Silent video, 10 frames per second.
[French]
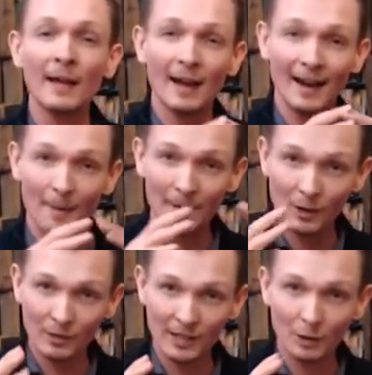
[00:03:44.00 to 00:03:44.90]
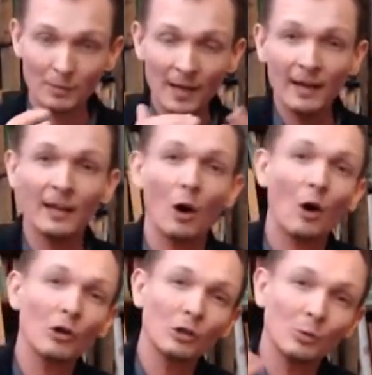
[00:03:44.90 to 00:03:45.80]
la mélodie comme ça et
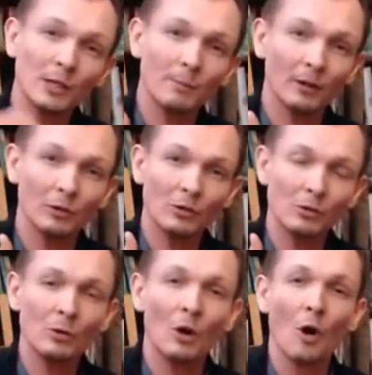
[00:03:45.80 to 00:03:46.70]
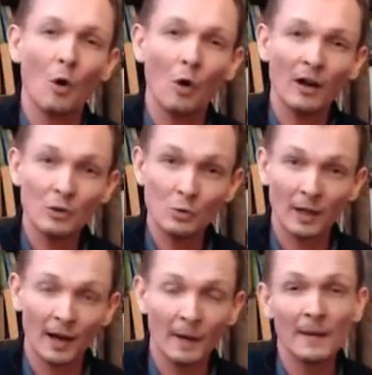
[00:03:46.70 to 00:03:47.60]
ensuite par-dessus on
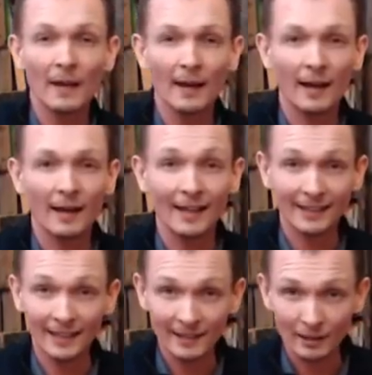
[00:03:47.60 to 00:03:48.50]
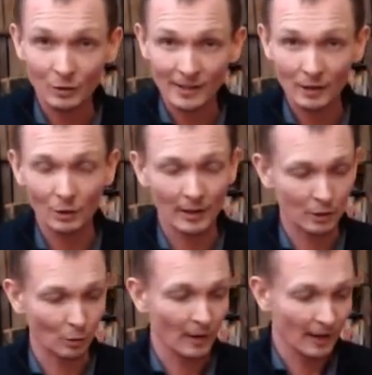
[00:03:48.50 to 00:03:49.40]
rajoutera la, la, technique de
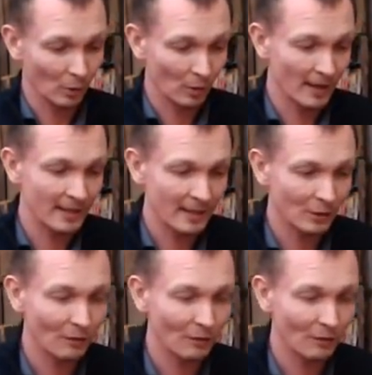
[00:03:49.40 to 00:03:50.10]
saturation. Et donc là c'est ce que